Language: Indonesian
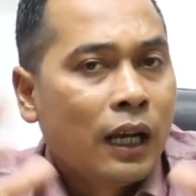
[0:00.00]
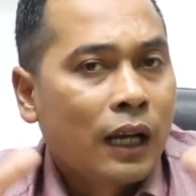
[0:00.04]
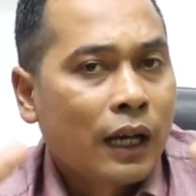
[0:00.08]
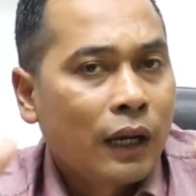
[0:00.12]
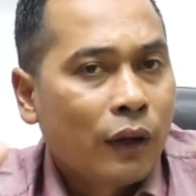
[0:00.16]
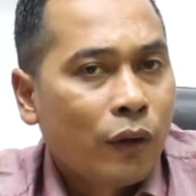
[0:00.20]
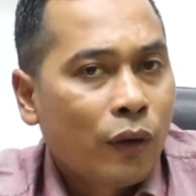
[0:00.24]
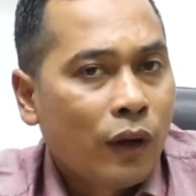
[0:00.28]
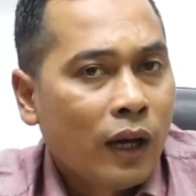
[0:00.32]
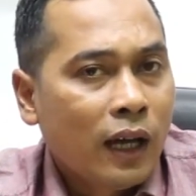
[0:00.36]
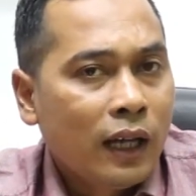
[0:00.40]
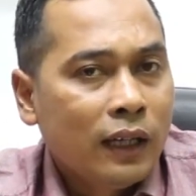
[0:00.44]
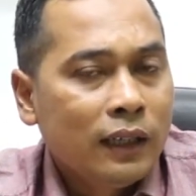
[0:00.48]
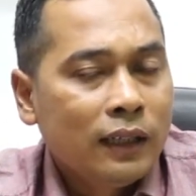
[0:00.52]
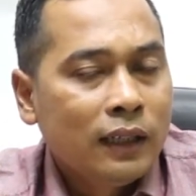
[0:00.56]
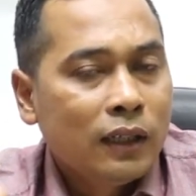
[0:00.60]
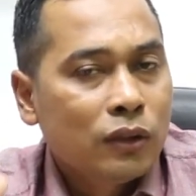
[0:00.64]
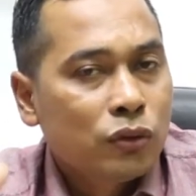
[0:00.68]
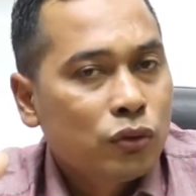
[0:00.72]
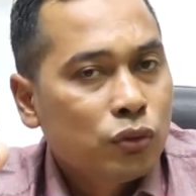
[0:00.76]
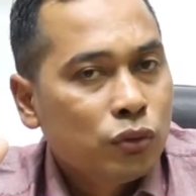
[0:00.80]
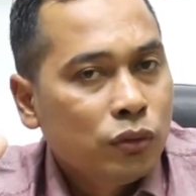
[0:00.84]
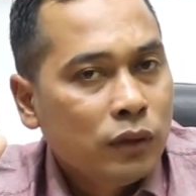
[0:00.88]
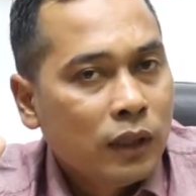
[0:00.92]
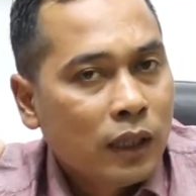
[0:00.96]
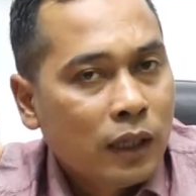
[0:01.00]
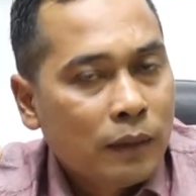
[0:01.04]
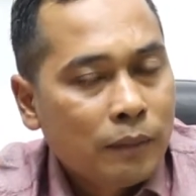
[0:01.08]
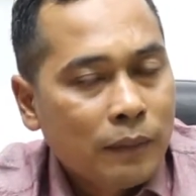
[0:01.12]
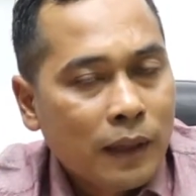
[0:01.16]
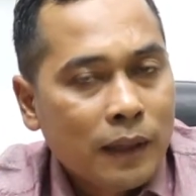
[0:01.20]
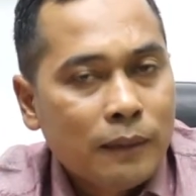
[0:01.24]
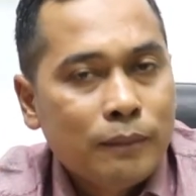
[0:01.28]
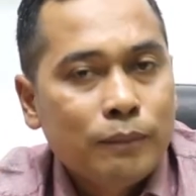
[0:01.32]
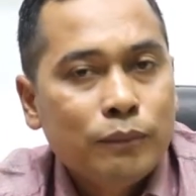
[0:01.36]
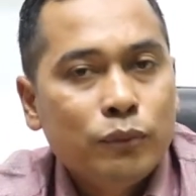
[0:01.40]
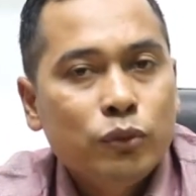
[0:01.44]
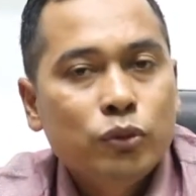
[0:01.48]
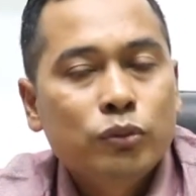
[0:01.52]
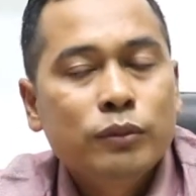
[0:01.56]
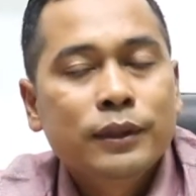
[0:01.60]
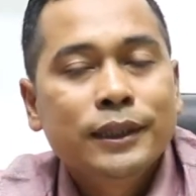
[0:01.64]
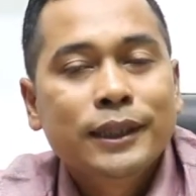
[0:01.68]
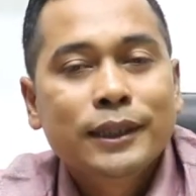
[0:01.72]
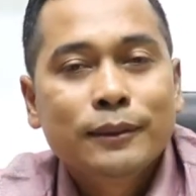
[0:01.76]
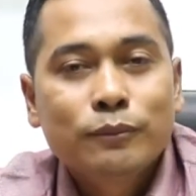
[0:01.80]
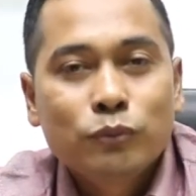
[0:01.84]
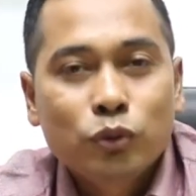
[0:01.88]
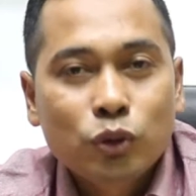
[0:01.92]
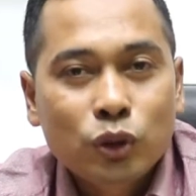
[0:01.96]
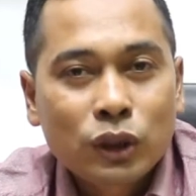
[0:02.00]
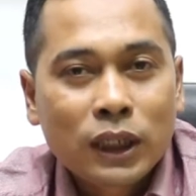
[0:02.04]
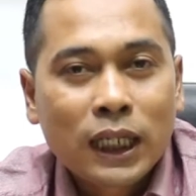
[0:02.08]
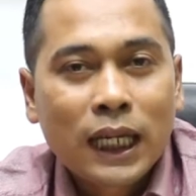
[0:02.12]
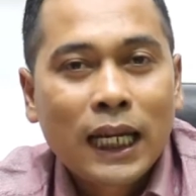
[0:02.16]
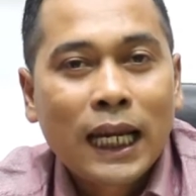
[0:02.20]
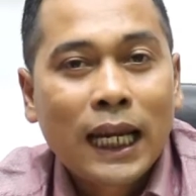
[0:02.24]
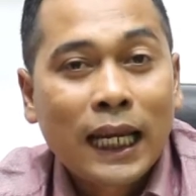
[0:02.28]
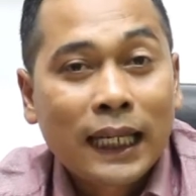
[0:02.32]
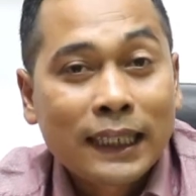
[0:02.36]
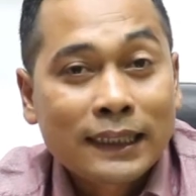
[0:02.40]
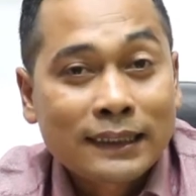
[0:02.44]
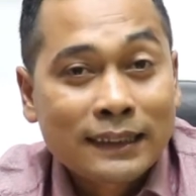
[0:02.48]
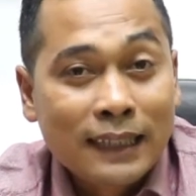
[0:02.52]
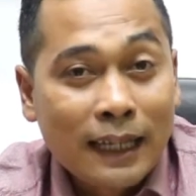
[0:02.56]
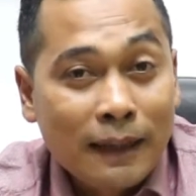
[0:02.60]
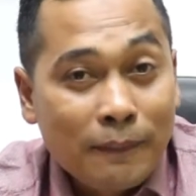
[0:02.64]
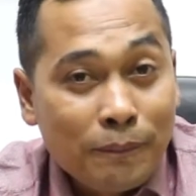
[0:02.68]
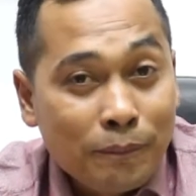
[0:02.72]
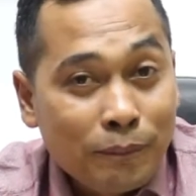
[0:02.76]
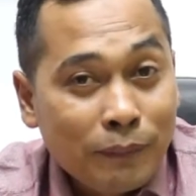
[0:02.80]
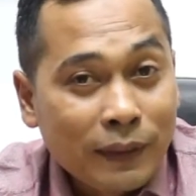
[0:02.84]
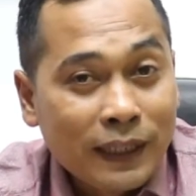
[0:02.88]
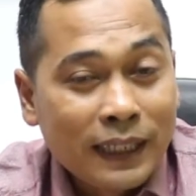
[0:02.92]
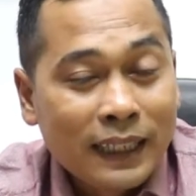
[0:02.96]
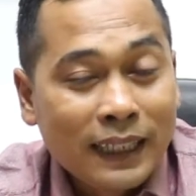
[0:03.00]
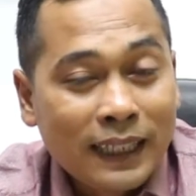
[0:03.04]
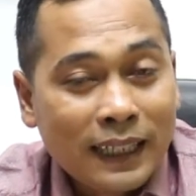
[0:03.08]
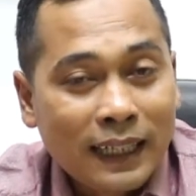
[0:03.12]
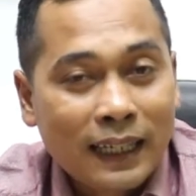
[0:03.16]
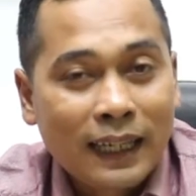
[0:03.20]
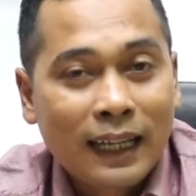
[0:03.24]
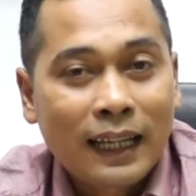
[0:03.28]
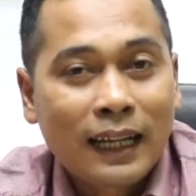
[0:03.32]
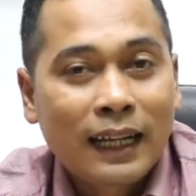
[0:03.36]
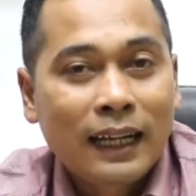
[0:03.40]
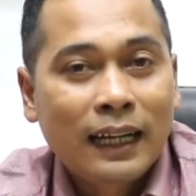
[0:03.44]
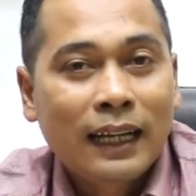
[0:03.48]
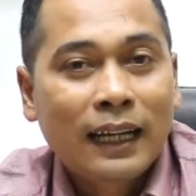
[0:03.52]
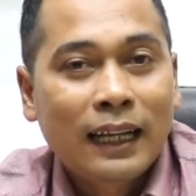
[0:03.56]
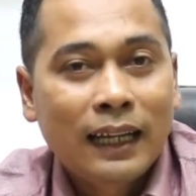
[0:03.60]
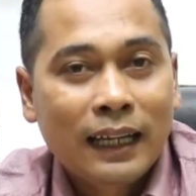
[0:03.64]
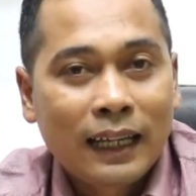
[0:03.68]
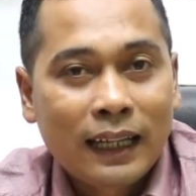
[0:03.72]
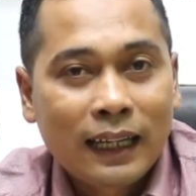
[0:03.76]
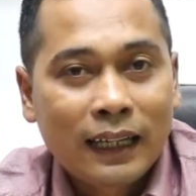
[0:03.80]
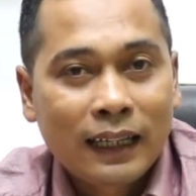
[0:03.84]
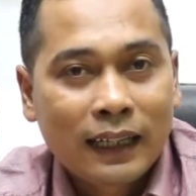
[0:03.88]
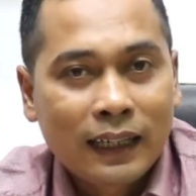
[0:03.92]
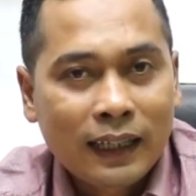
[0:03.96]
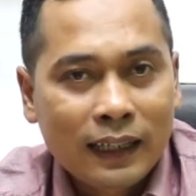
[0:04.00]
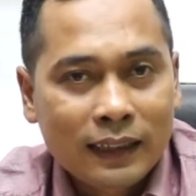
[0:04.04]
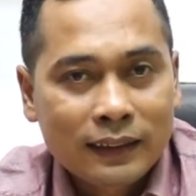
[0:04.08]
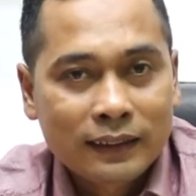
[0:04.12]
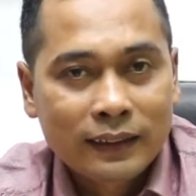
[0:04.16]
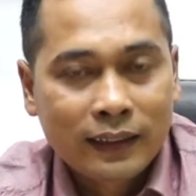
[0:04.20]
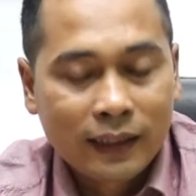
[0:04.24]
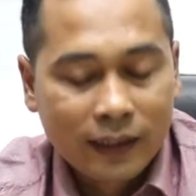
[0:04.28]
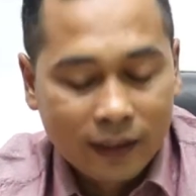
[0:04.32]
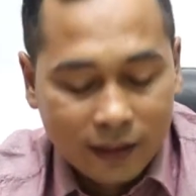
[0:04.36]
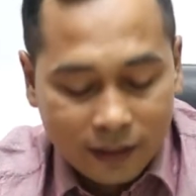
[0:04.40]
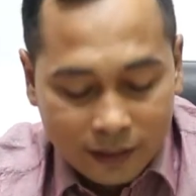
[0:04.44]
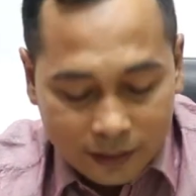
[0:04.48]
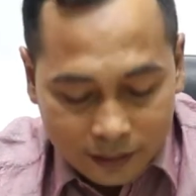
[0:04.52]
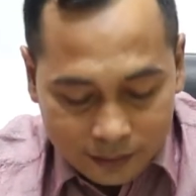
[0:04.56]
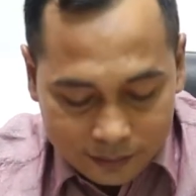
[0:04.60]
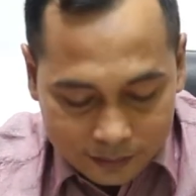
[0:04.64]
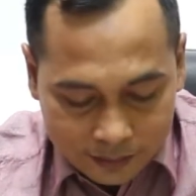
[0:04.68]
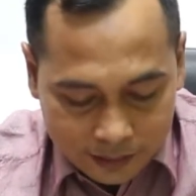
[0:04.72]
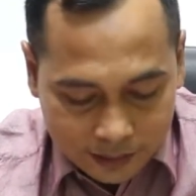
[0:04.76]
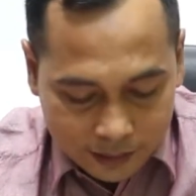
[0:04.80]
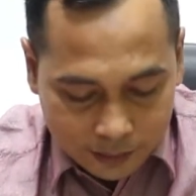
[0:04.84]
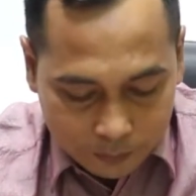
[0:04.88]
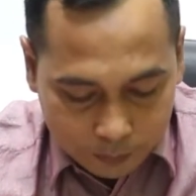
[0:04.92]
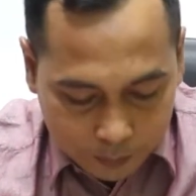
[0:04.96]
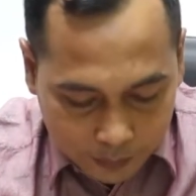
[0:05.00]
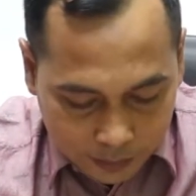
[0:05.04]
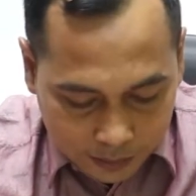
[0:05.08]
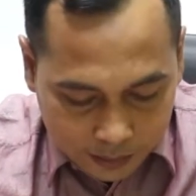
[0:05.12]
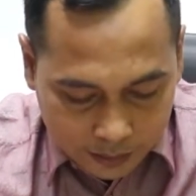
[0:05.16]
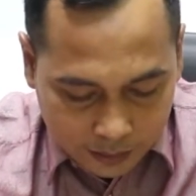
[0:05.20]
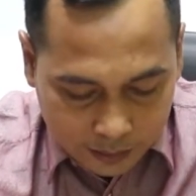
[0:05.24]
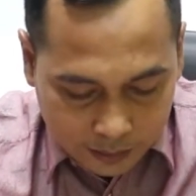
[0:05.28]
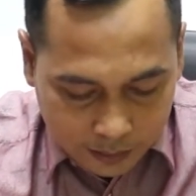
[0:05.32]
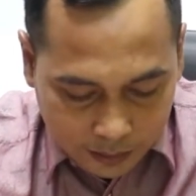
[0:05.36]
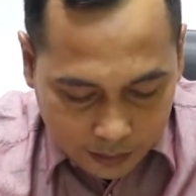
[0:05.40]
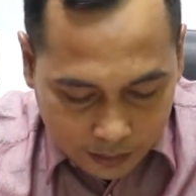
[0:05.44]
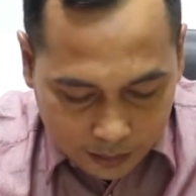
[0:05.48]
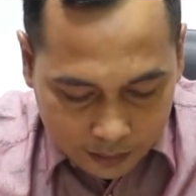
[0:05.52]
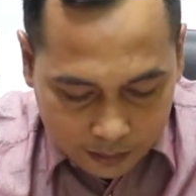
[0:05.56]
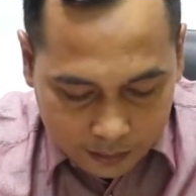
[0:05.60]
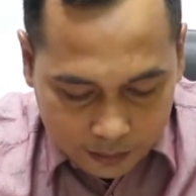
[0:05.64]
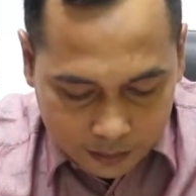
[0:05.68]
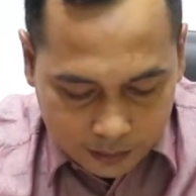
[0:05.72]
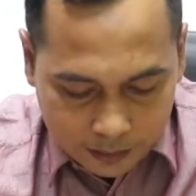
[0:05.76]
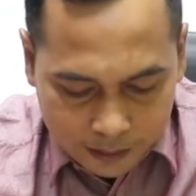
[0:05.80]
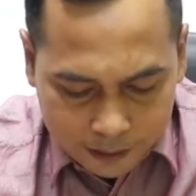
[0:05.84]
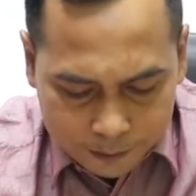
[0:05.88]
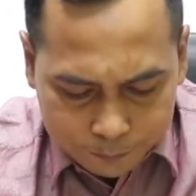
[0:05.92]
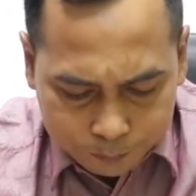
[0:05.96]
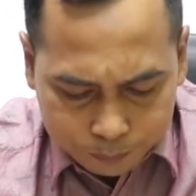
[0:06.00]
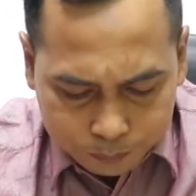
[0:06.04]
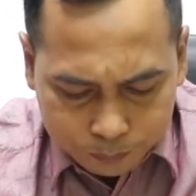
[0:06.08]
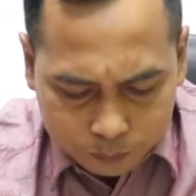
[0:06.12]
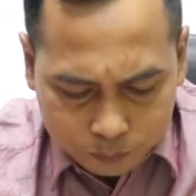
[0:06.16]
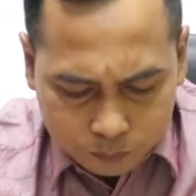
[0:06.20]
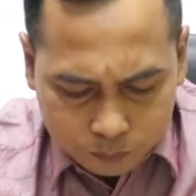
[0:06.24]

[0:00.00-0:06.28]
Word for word: Kalau Anda sudah mampu menyebutkan sampai ke langkah-langkahnya, saya pikir Anda